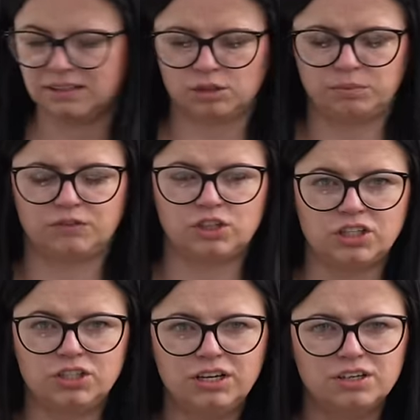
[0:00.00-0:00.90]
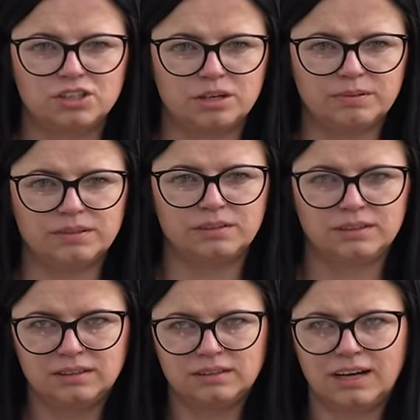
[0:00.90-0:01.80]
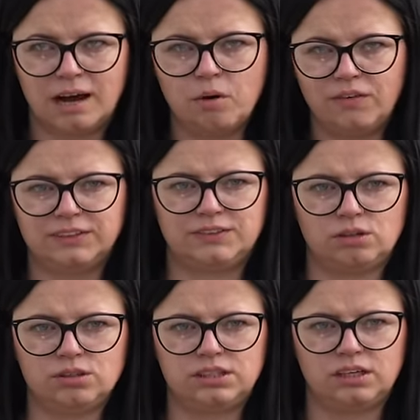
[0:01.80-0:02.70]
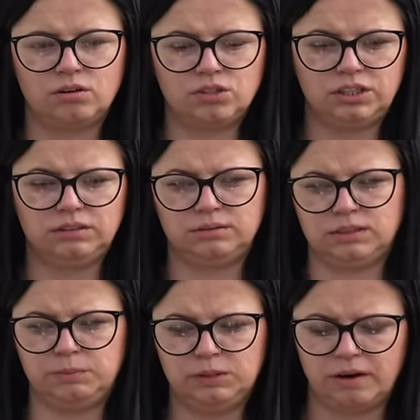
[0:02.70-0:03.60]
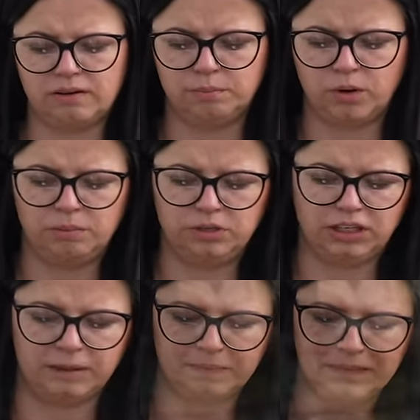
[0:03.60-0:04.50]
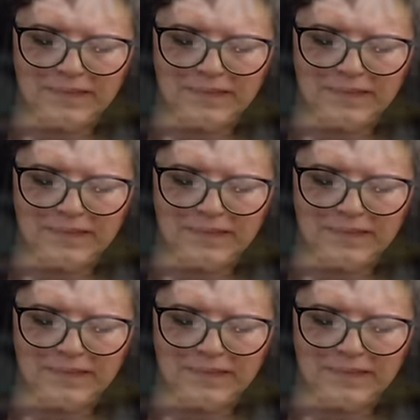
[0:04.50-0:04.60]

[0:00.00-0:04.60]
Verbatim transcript: sobie wcześniej, żeby hamować wzrost tych roślin zbyt małym pojemnikiem.